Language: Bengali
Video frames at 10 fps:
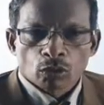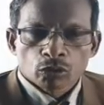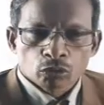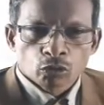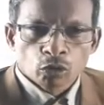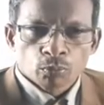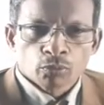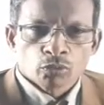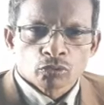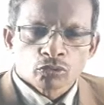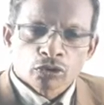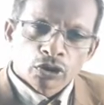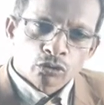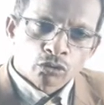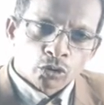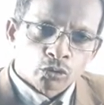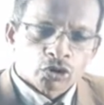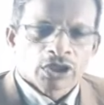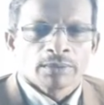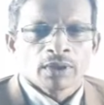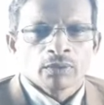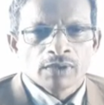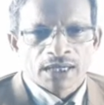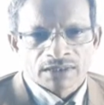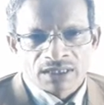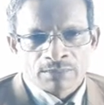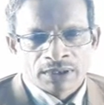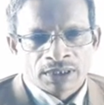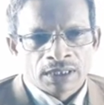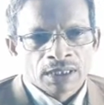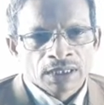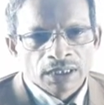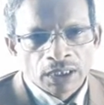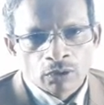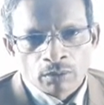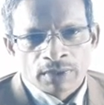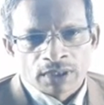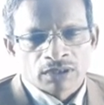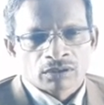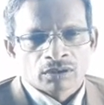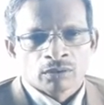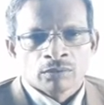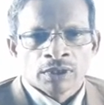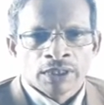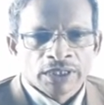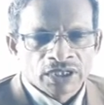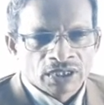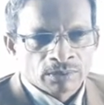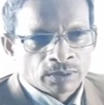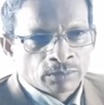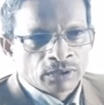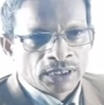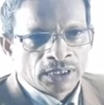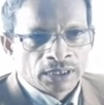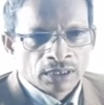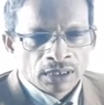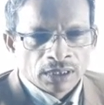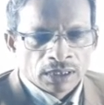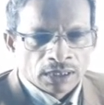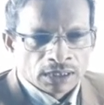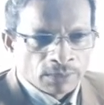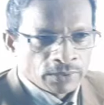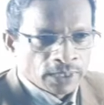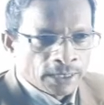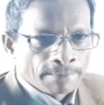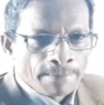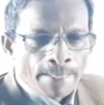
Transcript: তথ্য প্রযুক্তির যত সেবাগুলো আছে আমাদের ই কমার্সের কথা বলি ই সেবা বলি তারপরে